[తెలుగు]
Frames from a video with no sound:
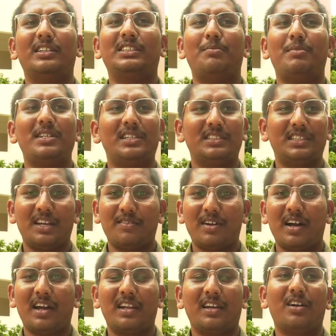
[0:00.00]
సమాజ సేవ
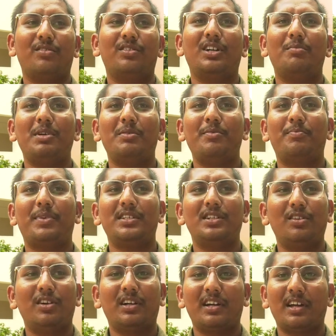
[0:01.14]
అని కాకుండా మేము ప్రజల
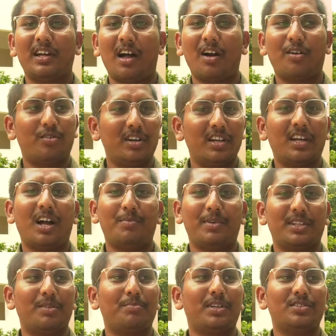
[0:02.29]
యొక్క హక్కుల్ని
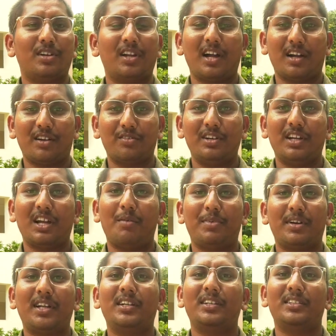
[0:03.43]
కాపాడతాం ప్రజల హక్కుల్ని
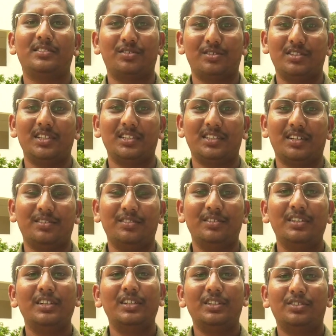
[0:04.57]
కాపాడడానికి నేను కృషి చేస్తాను
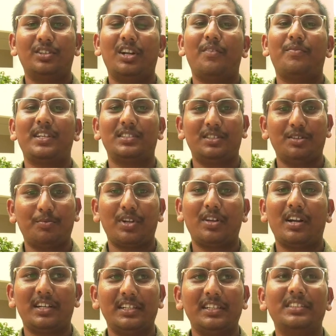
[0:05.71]
సో నా ఫస్ట్
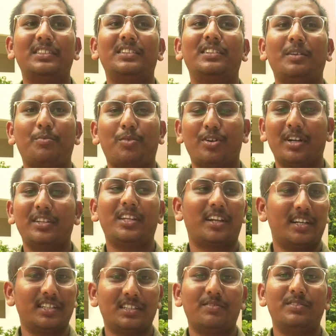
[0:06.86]
ప్రియారిటీ ఈజ్ ద ప్రొటెక్ట్ ద
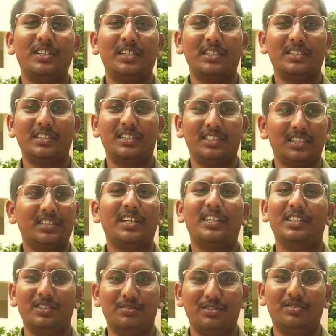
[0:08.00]
రైట్స్ ఆఫ్ ది సిటిజన్స్ అండ్
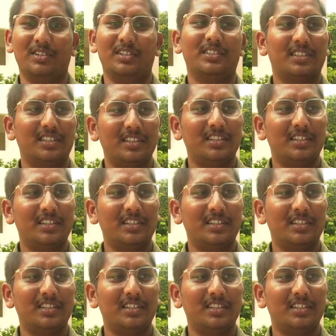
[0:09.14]
ఇండివిజువల్స్